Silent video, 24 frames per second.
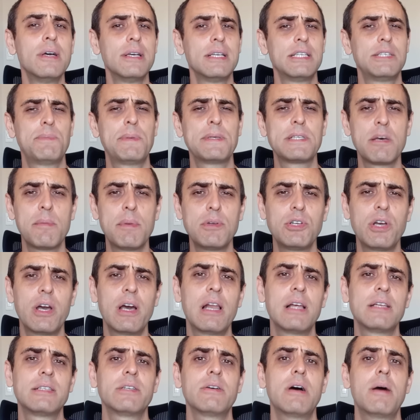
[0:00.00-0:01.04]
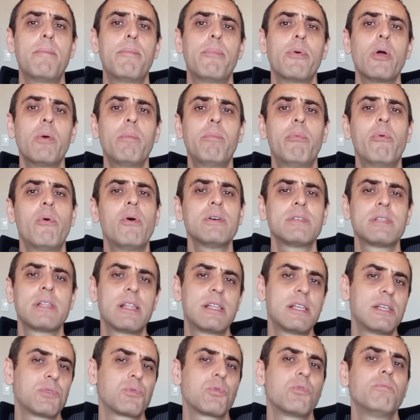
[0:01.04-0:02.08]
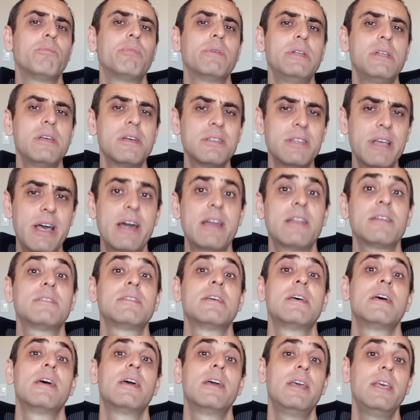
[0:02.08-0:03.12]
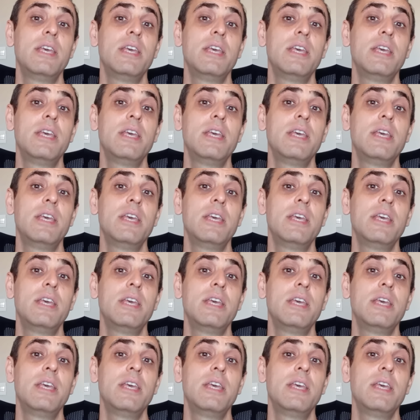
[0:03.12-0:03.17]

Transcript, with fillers: especialmente em relação à proposta dessas companhias aéreas